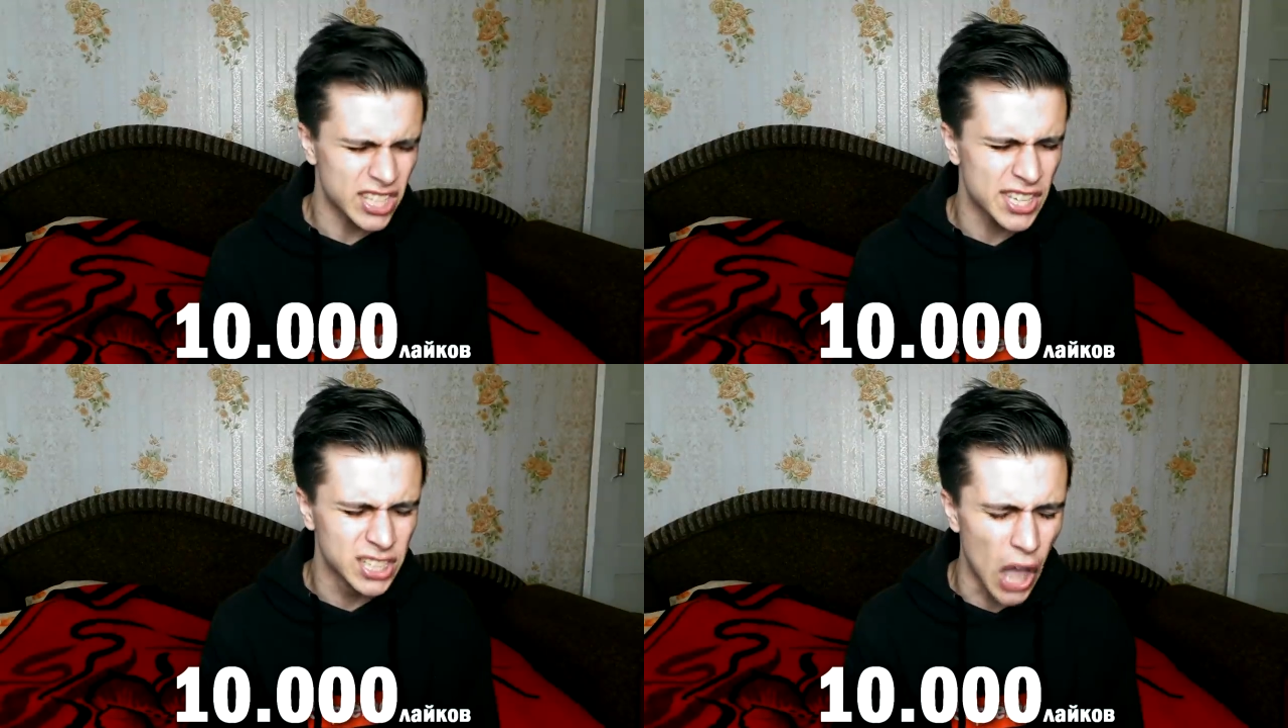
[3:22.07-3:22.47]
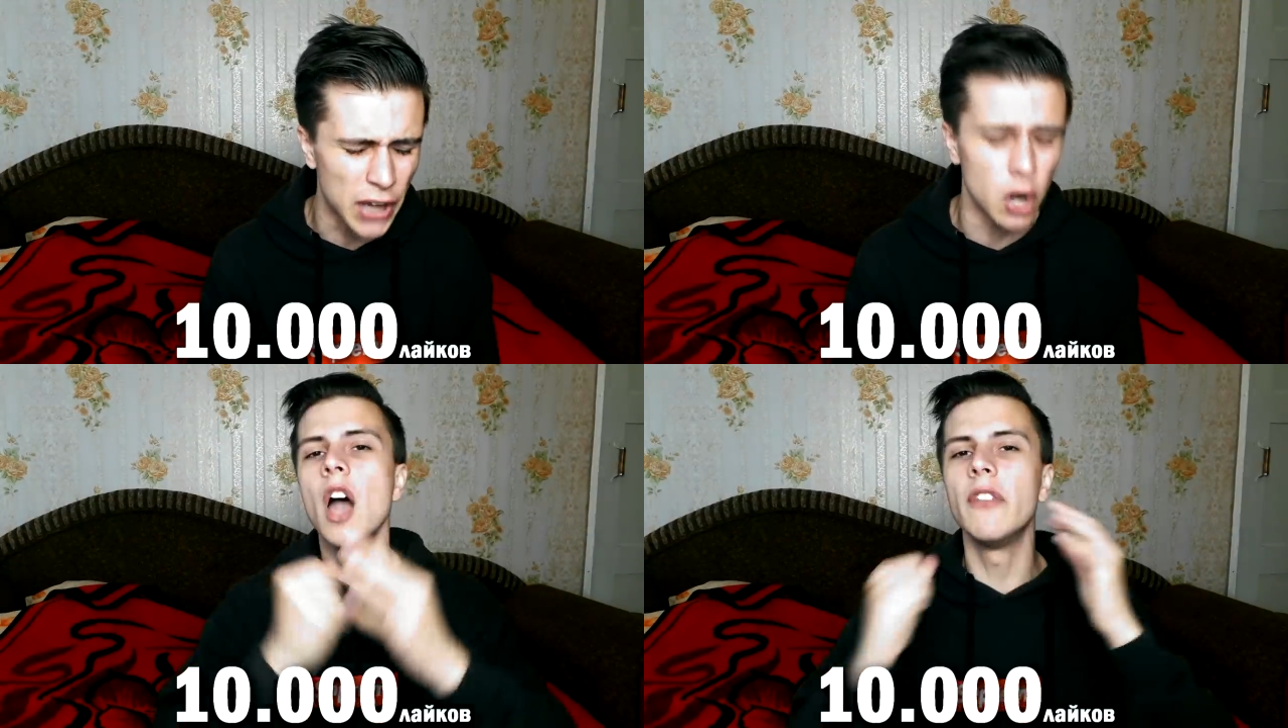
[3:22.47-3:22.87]
тысяч
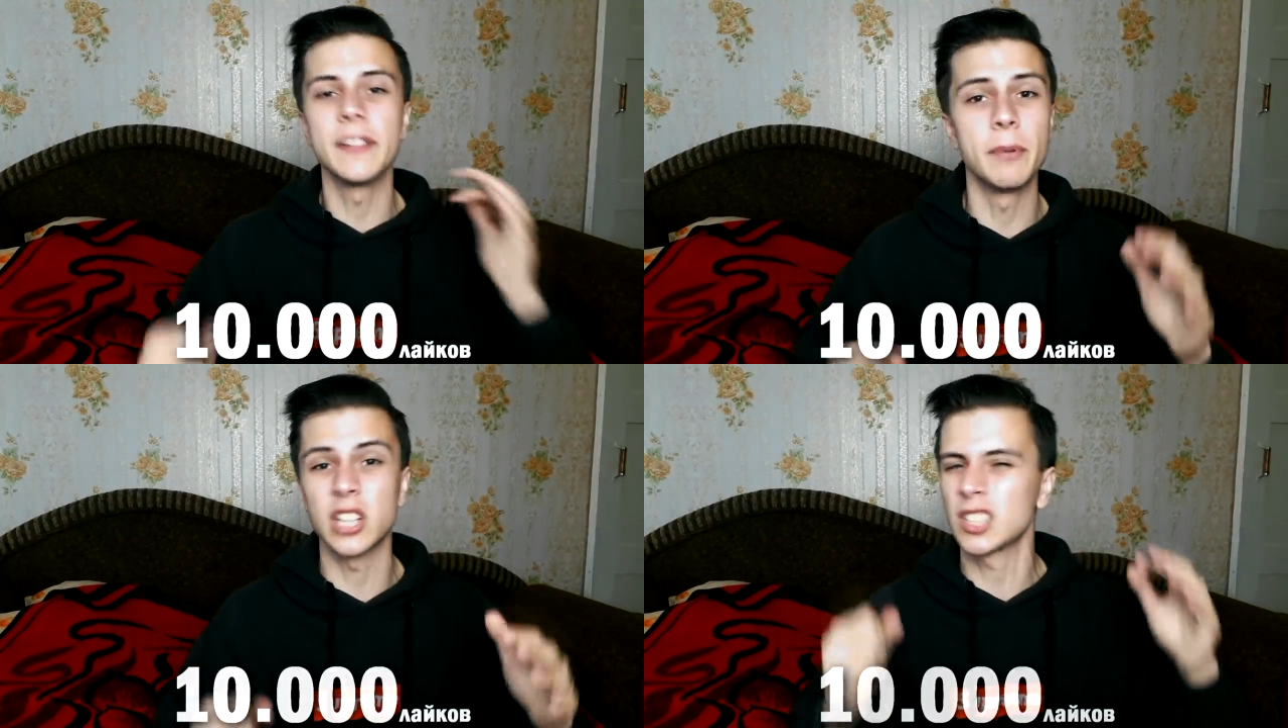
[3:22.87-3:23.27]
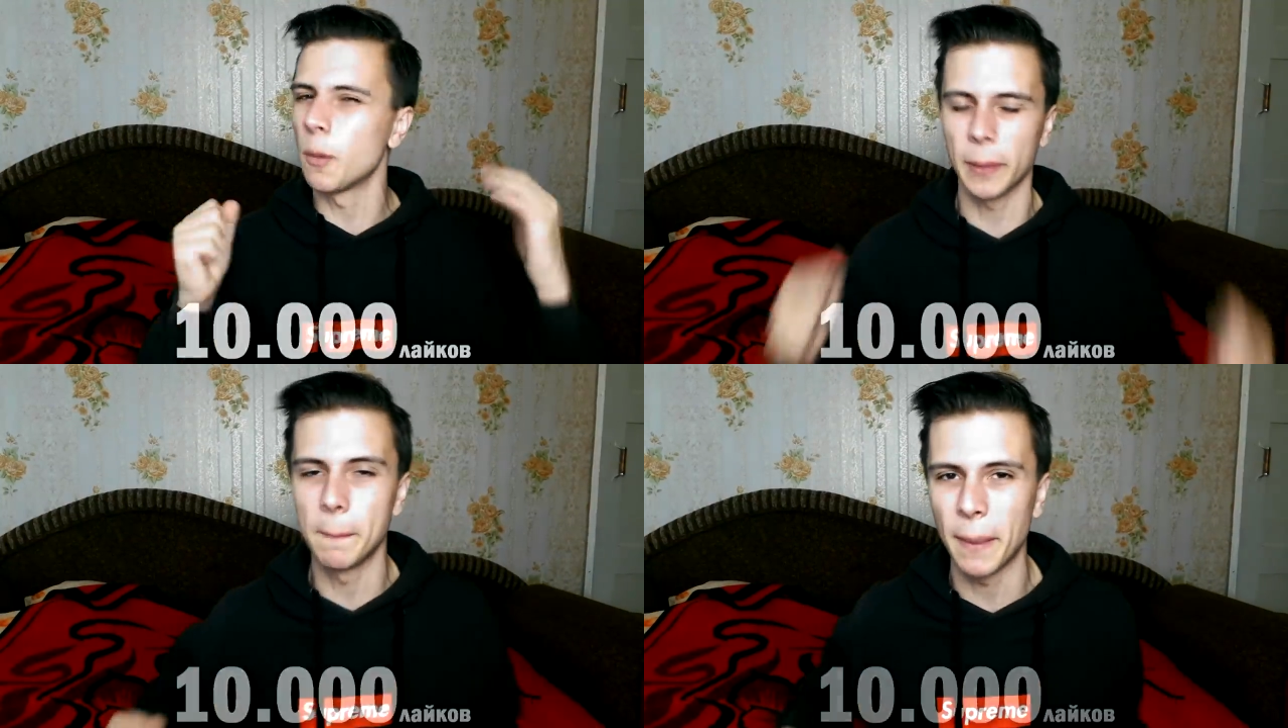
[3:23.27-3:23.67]
лайков. Ведь мы уже
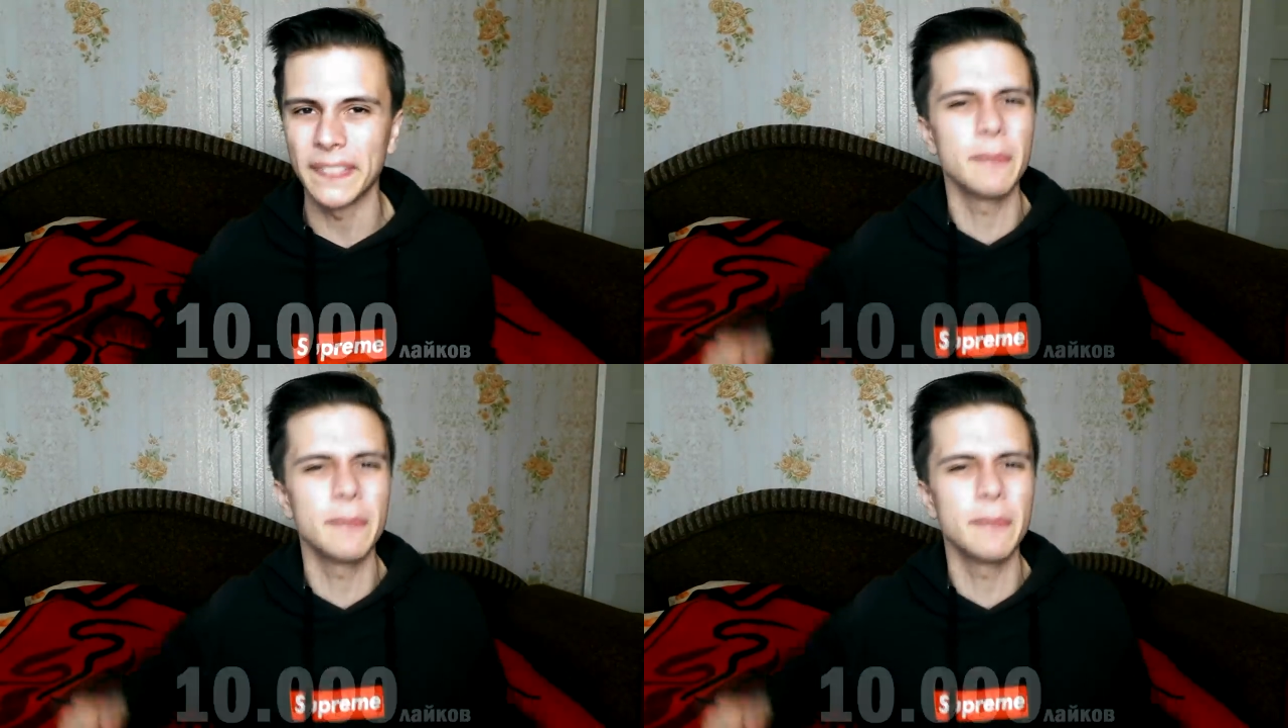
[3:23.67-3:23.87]
супер банда,